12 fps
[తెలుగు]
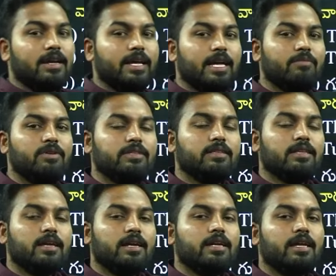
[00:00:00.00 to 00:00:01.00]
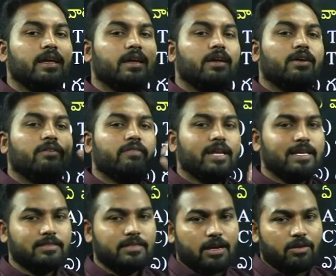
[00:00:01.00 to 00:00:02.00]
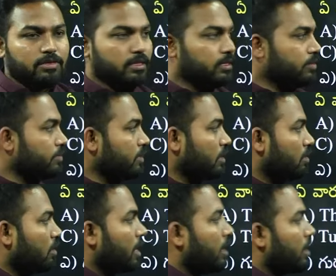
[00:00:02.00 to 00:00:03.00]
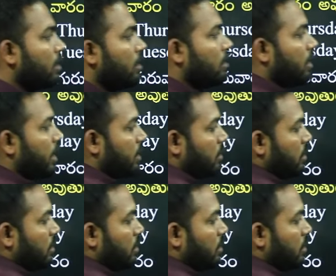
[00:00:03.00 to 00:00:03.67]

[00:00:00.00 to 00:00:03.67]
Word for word: డే ఏమవుతుంది అని అంటే వెనస్డే అవుతుంది ఓకే రైట్